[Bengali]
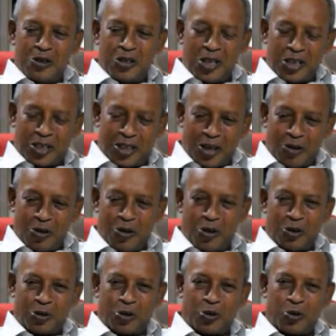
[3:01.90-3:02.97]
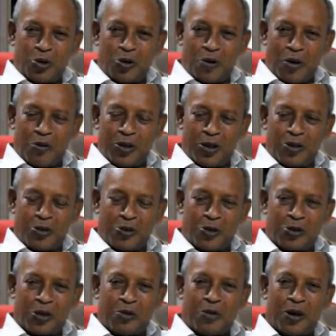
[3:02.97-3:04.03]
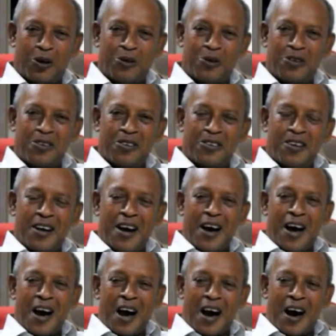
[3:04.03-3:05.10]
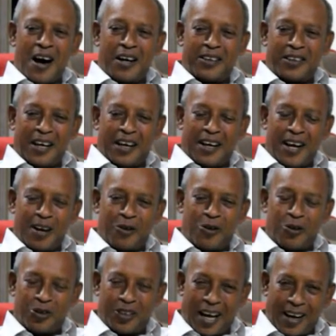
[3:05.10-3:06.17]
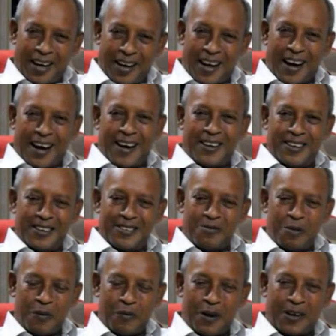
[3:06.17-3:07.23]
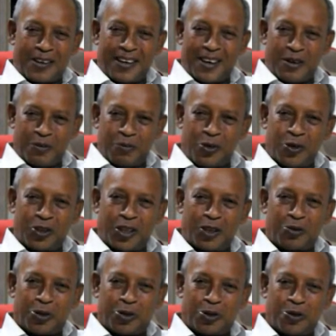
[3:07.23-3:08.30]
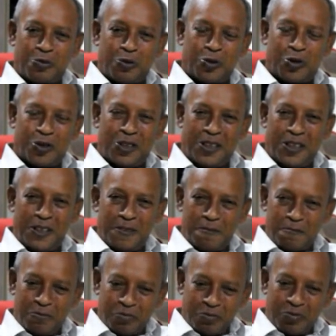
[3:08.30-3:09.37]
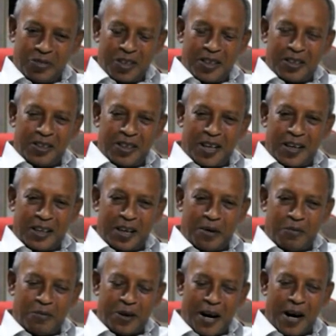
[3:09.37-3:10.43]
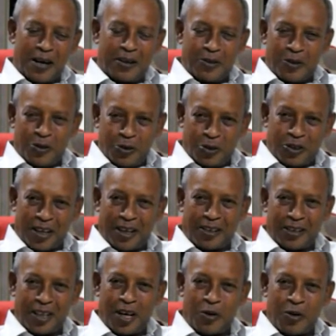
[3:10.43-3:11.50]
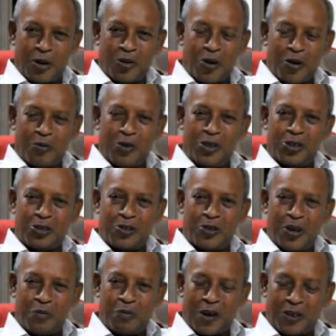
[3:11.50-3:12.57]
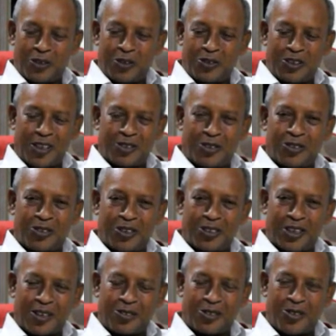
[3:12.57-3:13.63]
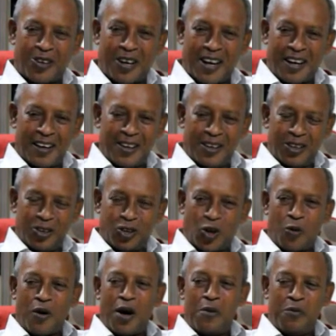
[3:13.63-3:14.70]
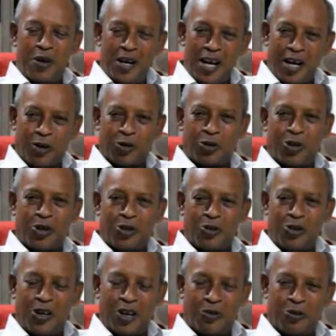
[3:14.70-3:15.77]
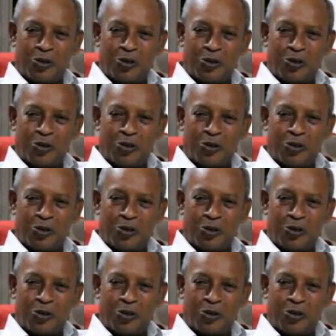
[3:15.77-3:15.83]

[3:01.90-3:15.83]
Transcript: চেষ্টা করো সুন্দরভাবে যেন করতে পারো আর যারা এখনো জানে না ব্যাপারটা পঞ্চাশ বছর পূর্তি যে একটা বিরাট অনুষ্ঠান শেরেবাংলা গভর্নমেন্ট স্কুলের প্রাক্তন ছাত্র ছাত্ররা সবাই মিলে একত্রিত হয়ে